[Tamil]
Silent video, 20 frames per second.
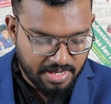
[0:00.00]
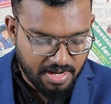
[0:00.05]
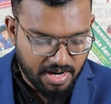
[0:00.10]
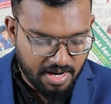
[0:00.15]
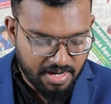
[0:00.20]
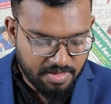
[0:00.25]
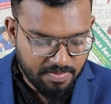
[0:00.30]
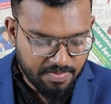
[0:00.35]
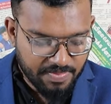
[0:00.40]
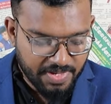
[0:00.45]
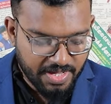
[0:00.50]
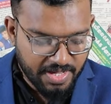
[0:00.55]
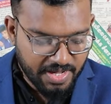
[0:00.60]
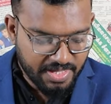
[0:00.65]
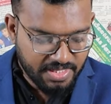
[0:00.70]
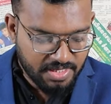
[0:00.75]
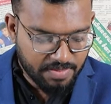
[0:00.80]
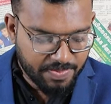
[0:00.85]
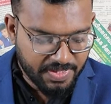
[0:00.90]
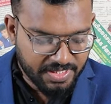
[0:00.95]
கடும்
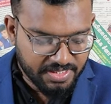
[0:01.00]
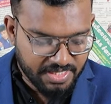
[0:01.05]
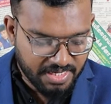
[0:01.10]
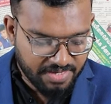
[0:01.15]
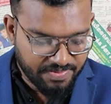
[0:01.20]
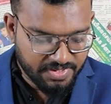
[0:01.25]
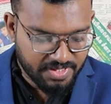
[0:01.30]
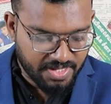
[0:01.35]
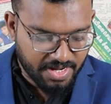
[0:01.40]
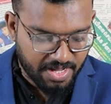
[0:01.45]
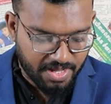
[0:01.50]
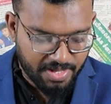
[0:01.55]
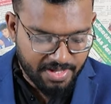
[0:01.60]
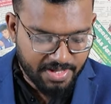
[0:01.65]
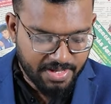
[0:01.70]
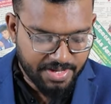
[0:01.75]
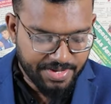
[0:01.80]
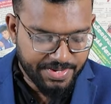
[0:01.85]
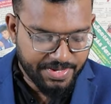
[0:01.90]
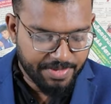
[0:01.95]
எதிர்ப்பை தெரிவித்தன
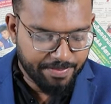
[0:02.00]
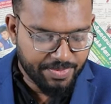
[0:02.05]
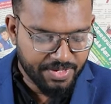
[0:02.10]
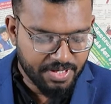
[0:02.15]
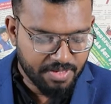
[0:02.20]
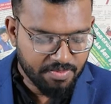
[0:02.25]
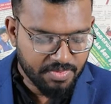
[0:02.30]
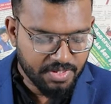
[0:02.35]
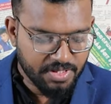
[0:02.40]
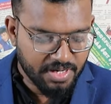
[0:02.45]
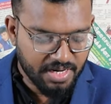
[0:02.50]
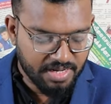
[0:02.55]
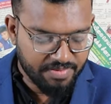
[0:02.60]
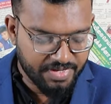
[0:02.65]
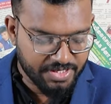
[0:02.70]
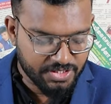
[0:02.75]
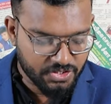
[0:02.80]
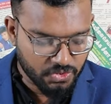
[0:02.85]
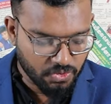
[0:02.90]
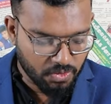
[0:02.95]
இருப்பினும்
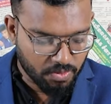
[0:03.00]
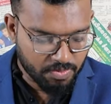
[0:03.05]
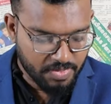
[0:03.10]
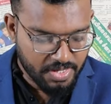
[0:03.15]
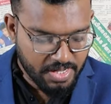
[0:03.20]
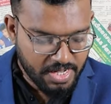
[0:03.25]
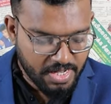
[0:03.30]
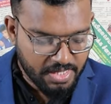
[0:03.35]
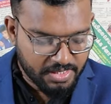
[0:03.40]
நிறைவேற்றினோம்